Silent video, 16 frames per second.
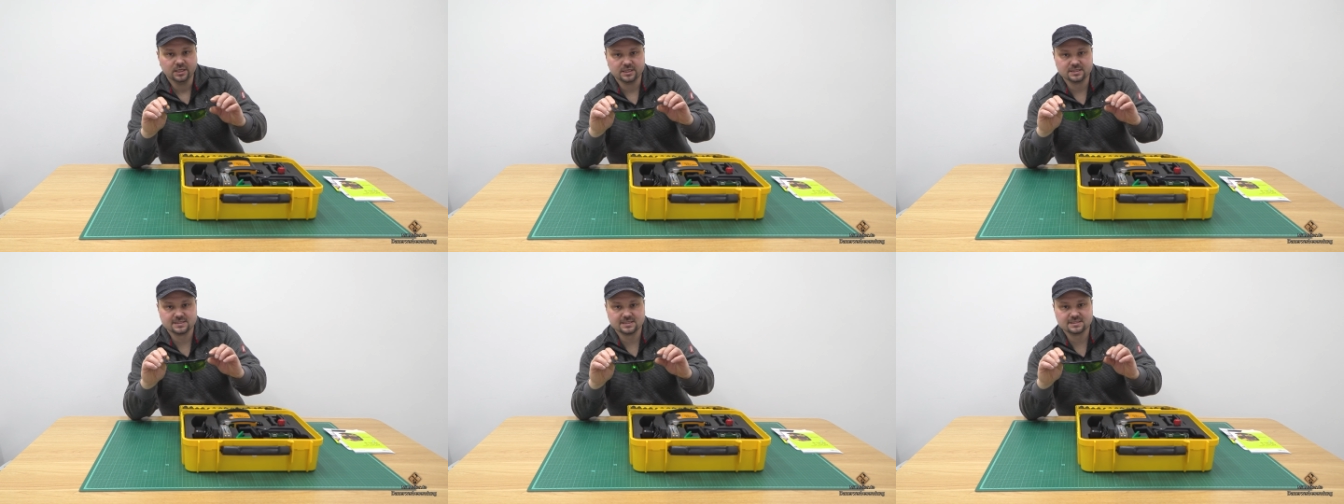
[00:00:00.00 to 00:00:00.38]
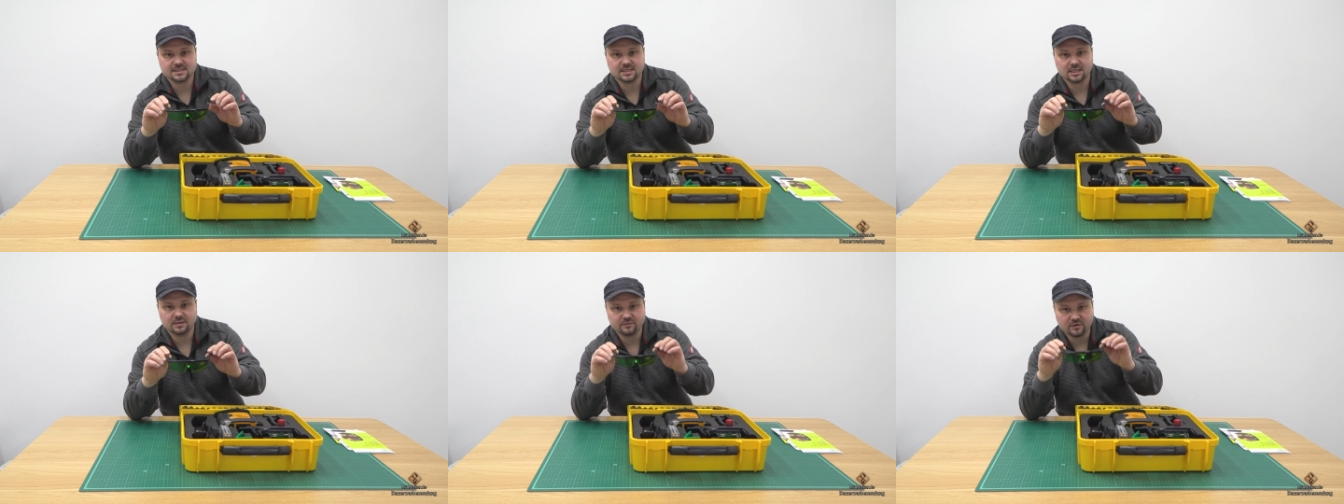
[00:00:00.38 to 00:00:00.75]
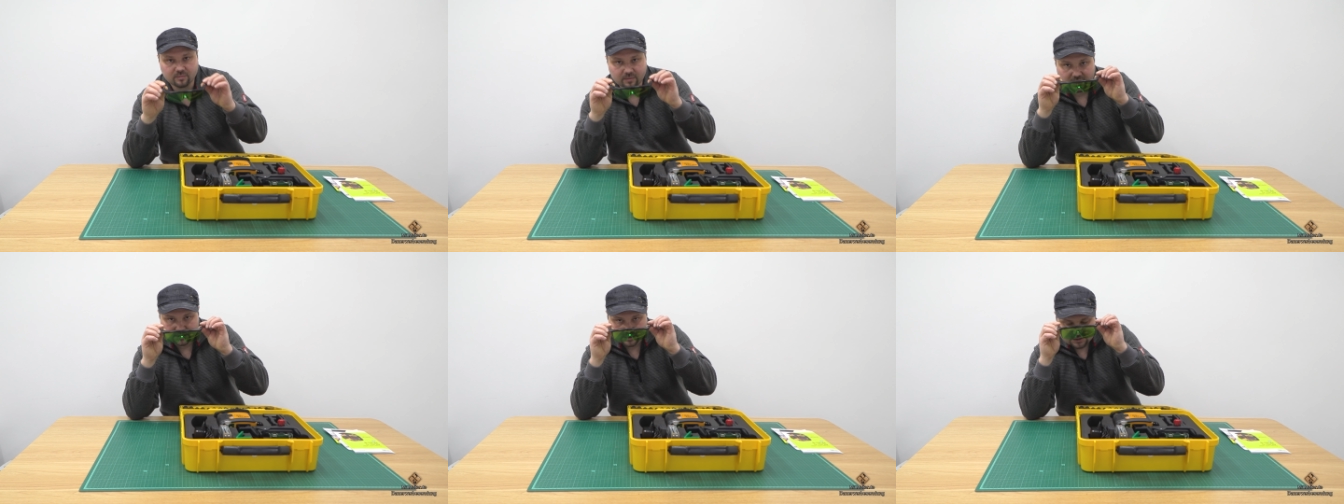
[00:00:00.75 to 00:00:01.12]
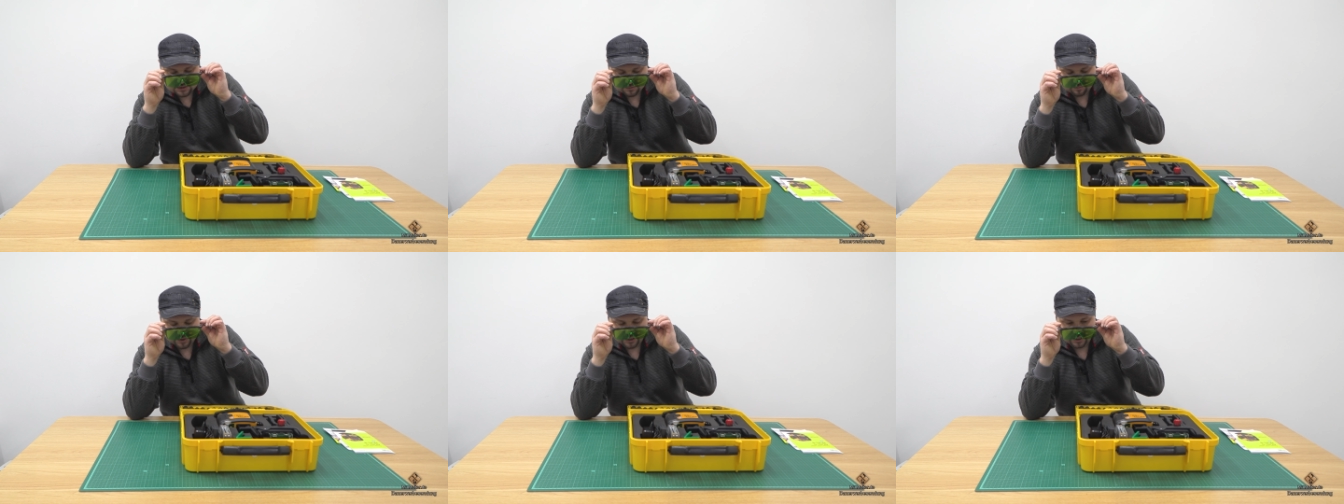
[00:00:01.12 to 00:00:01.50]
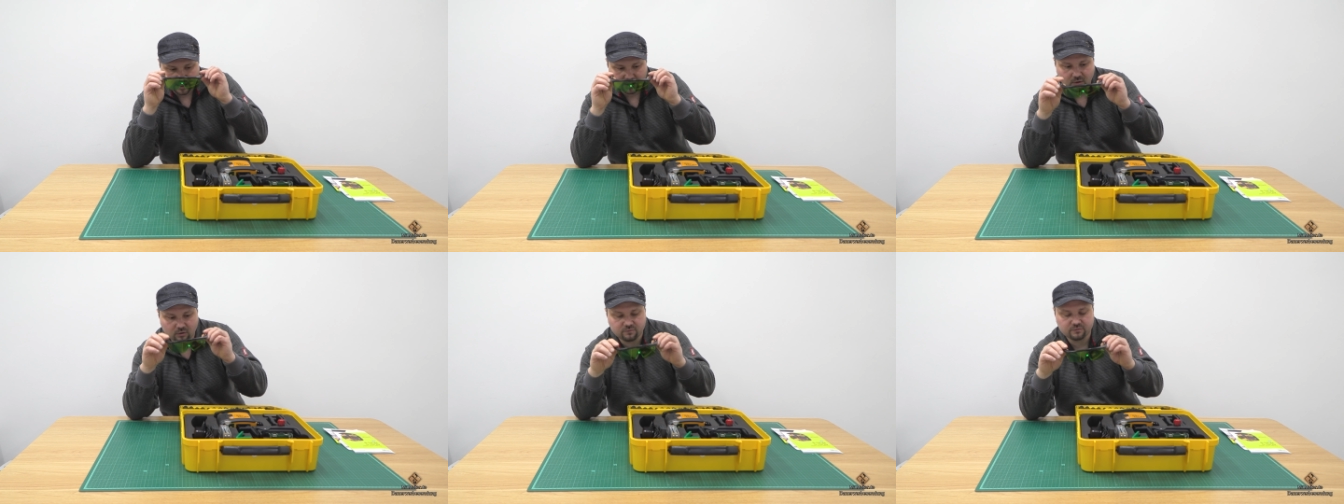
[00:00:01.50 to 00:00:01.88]
Ihr setzt dann einfach mal diese
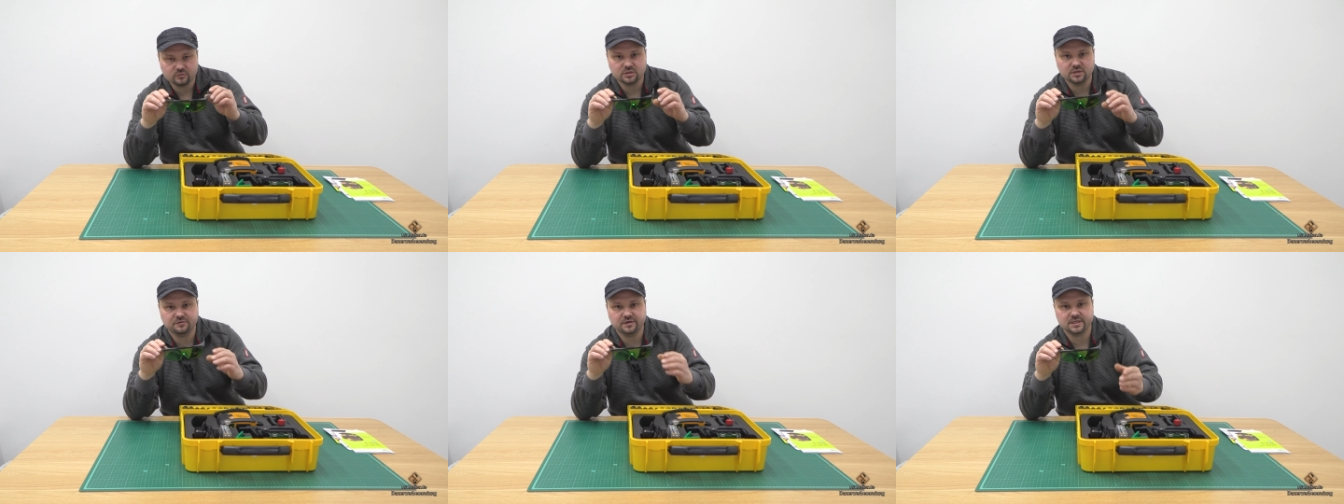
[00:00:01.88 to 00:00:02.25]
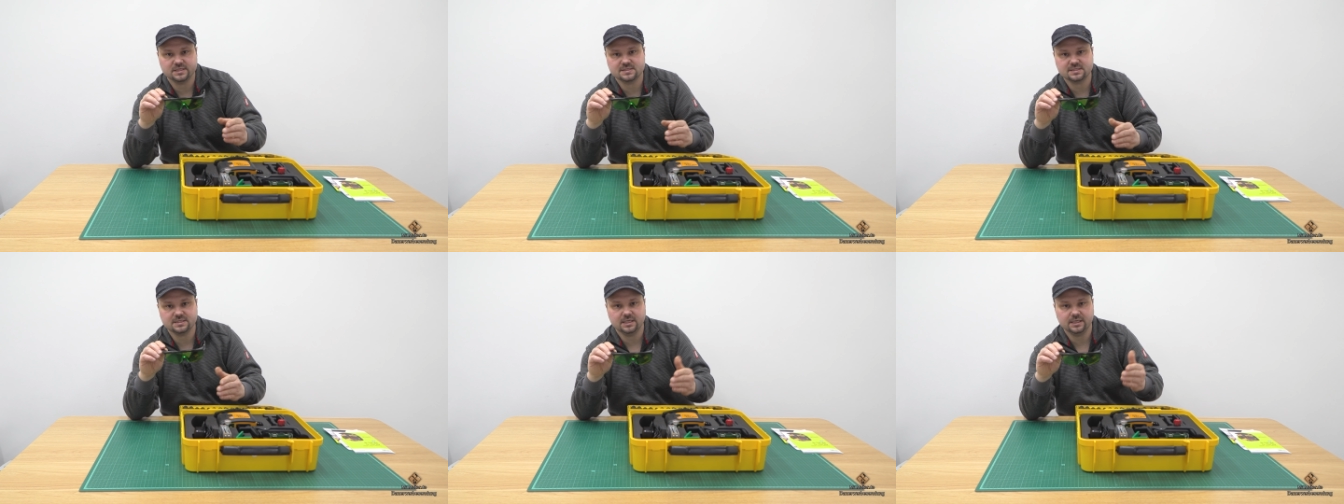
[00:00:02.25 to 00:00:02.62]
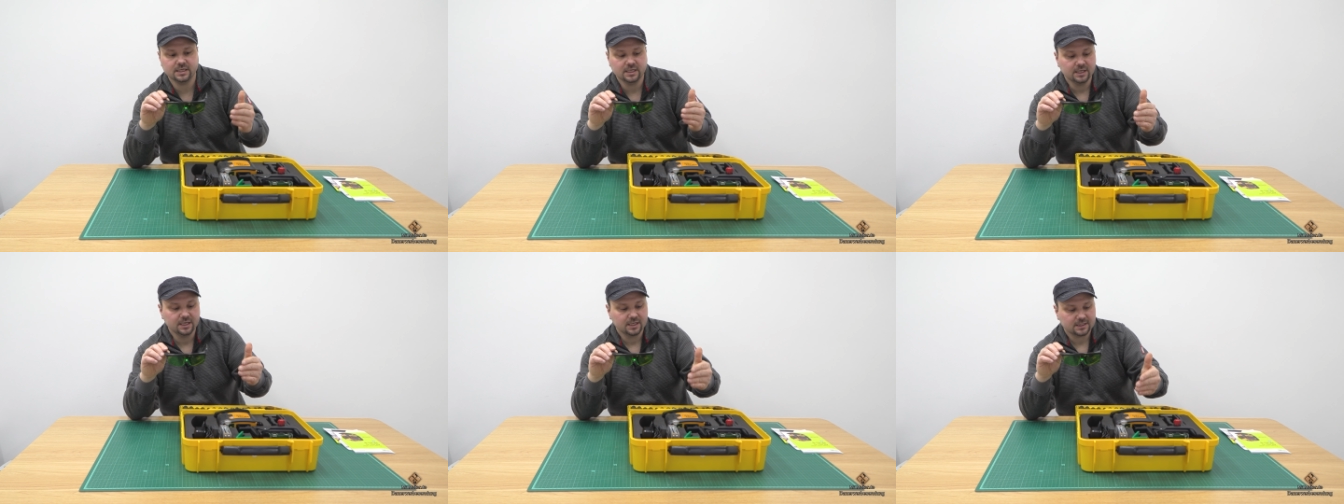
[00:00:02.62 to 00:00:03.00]
Brille auf und ihr werdet sehen,